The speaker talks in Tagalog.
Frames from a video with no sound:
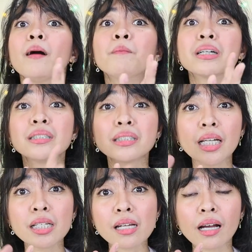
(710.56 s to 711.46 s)

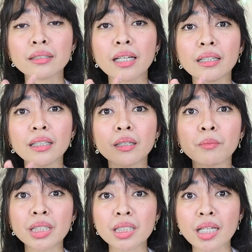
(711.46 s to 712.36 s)
magsistay siya kasi hindi
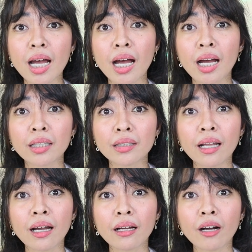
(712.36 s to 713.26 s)
naman siya
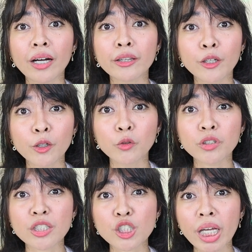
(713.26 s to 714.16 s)
nag-undergo
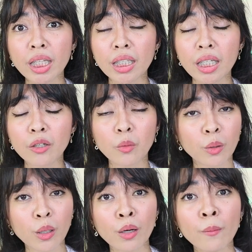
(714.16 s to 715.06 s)
sa shedding
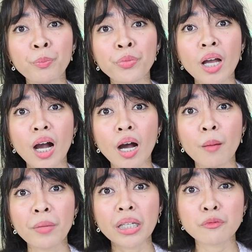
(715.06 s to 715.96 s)
or
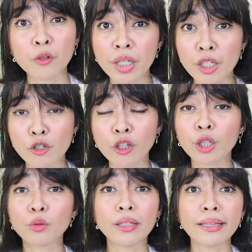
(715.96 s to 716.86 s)
um, exfoliation
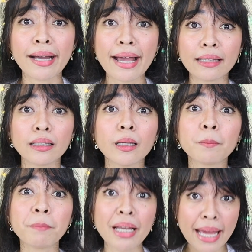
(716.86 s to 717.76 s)
katulad ng
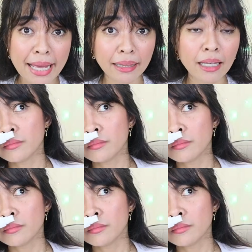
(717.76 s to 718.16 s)
ating balat.